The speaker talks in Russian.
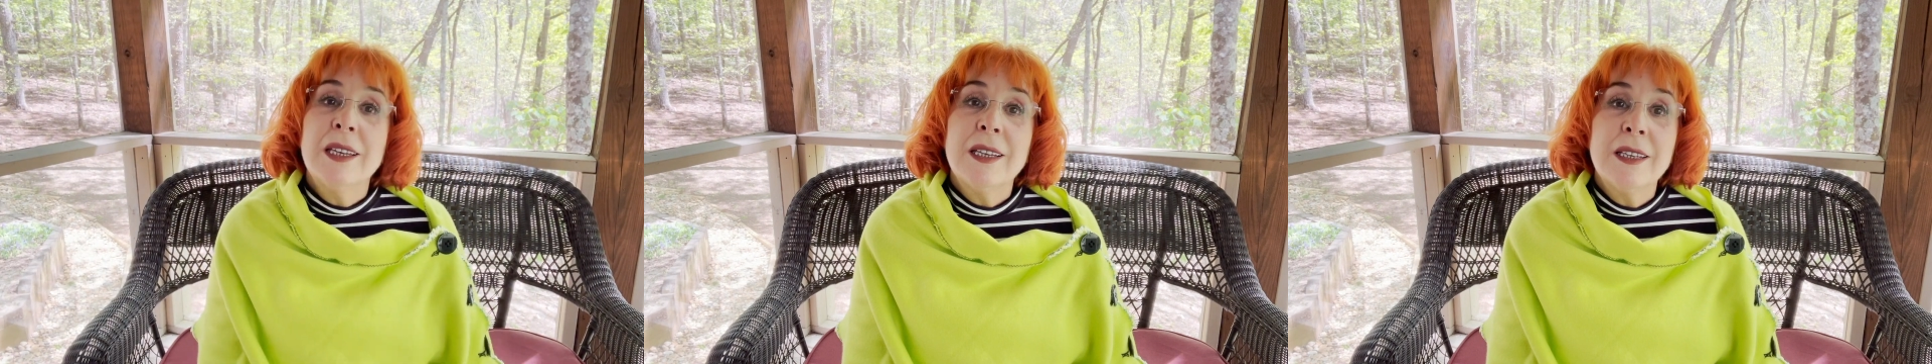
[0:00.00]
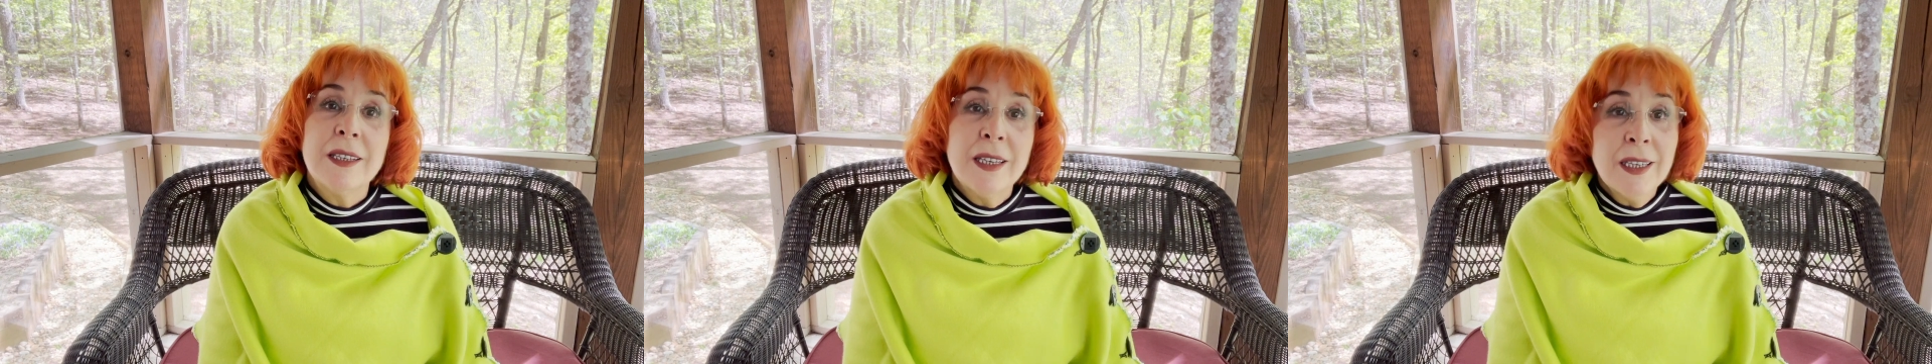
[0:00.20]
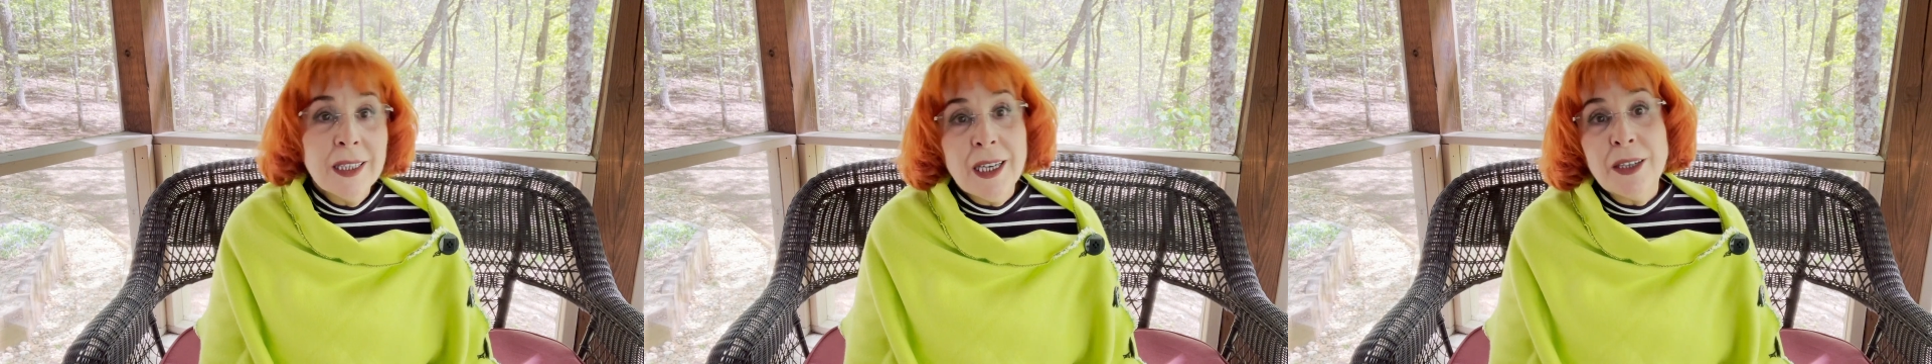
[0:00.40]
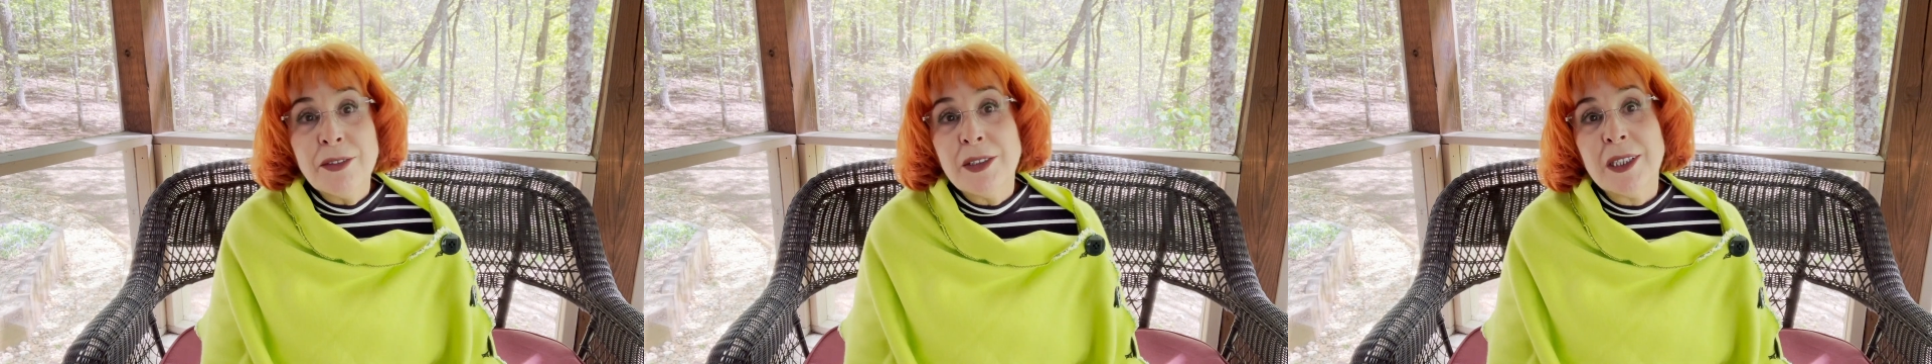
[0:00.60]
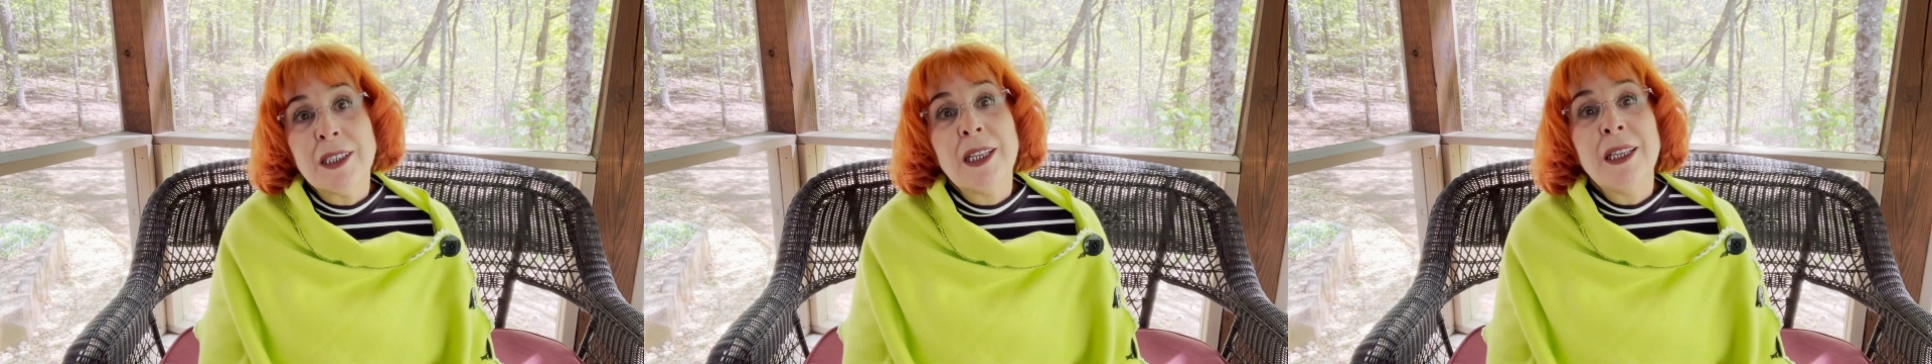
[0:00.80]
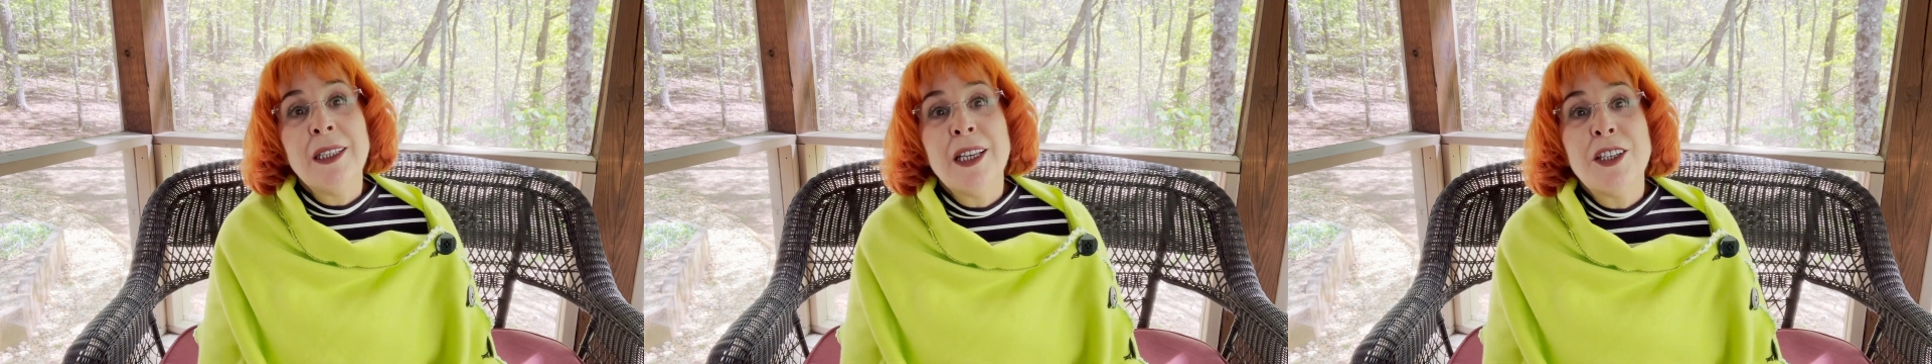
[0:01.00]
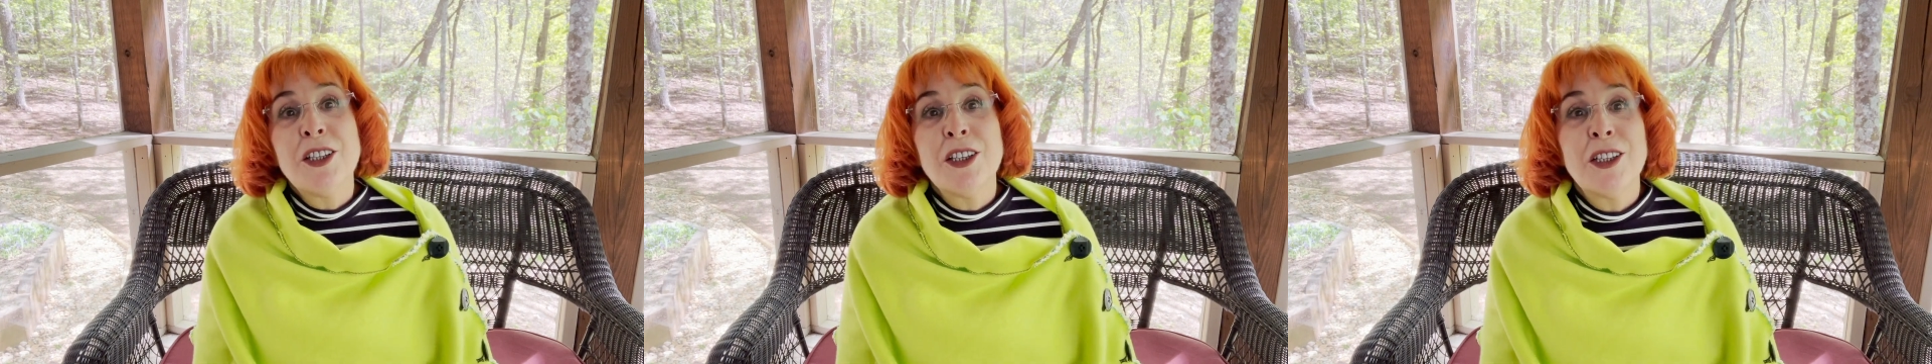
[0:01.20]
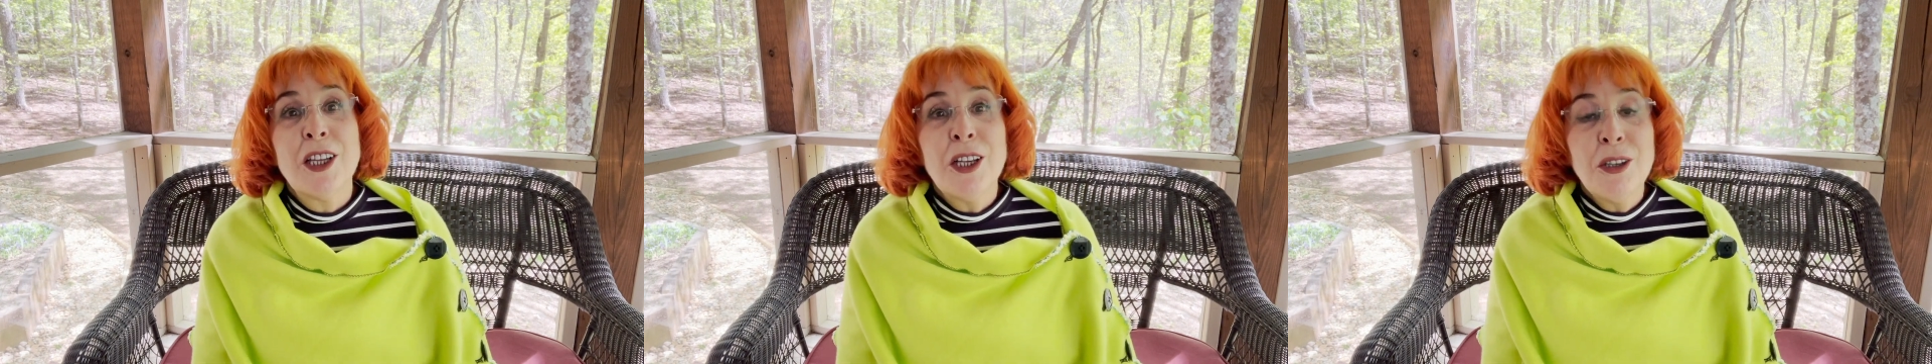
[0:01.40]
Я, как всегда,
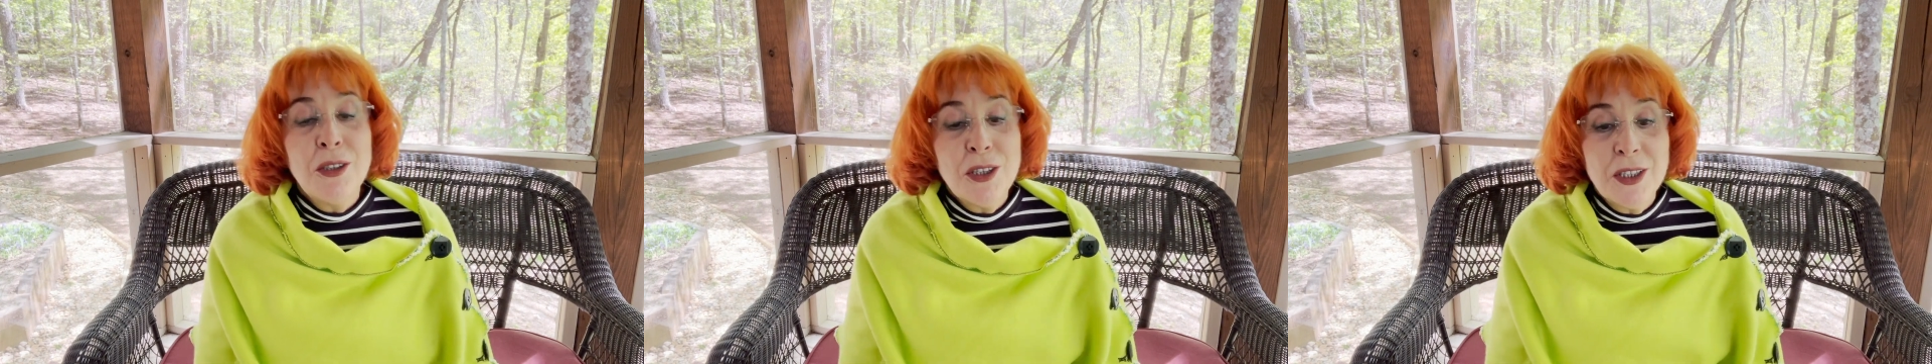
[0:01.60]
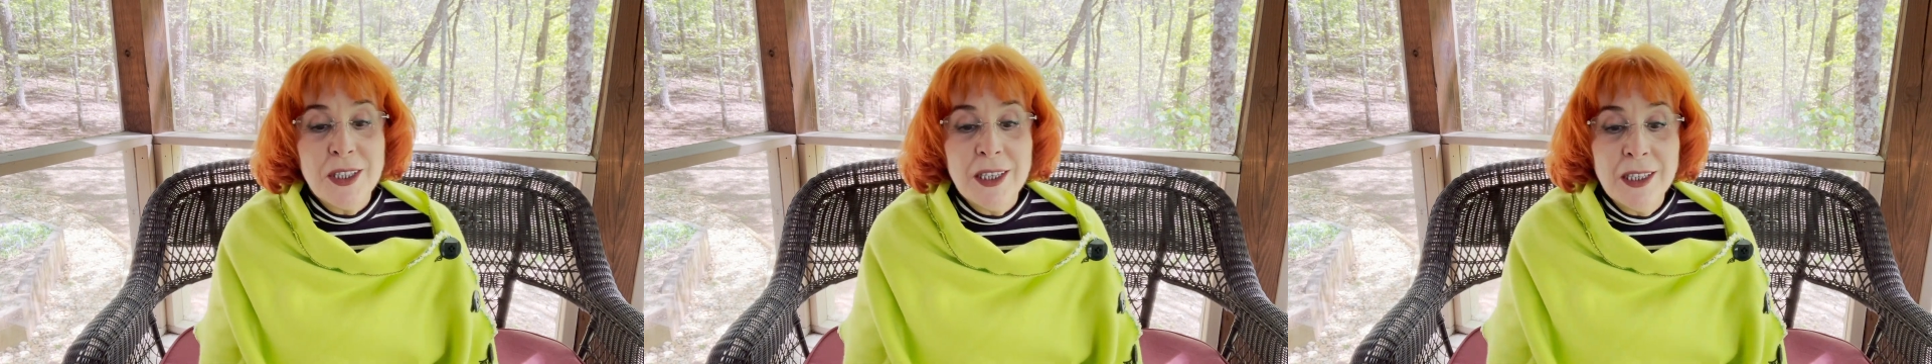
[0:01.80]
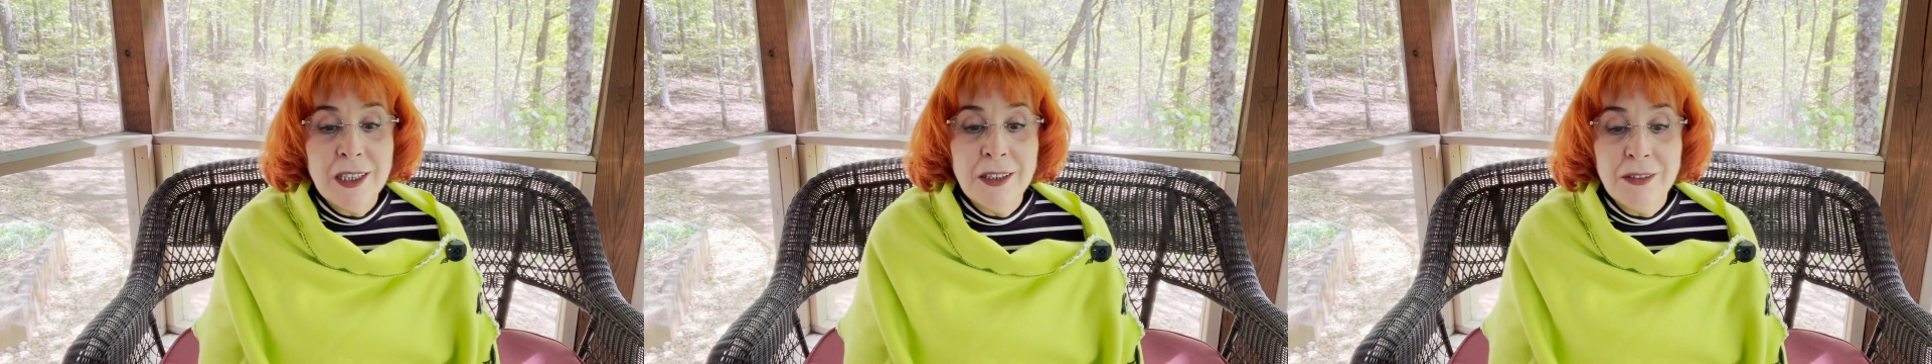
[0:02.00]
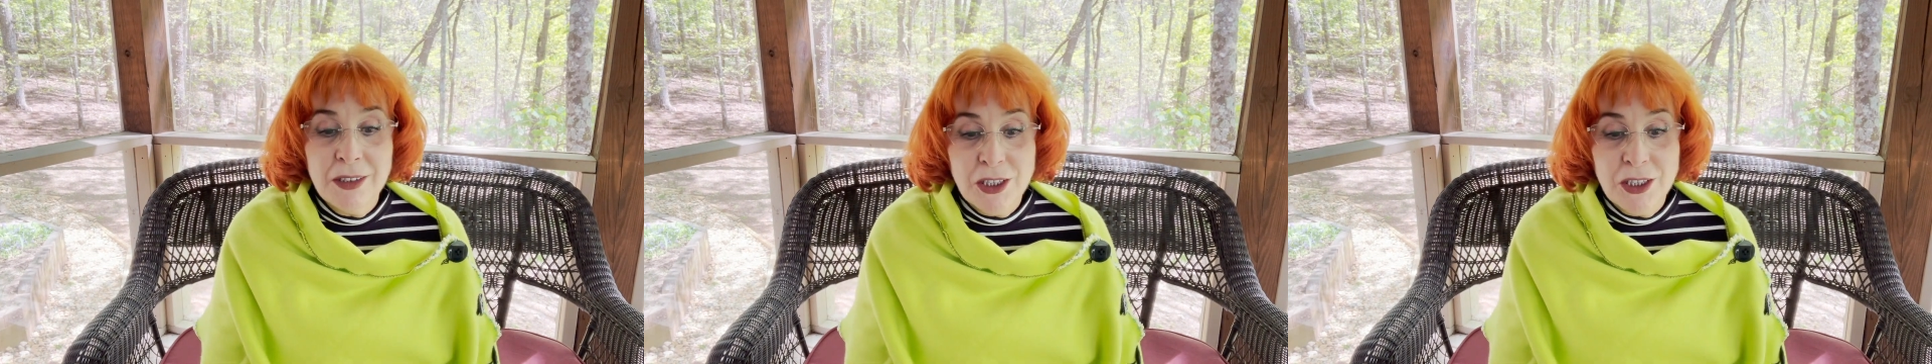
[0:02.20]
начинаю чтение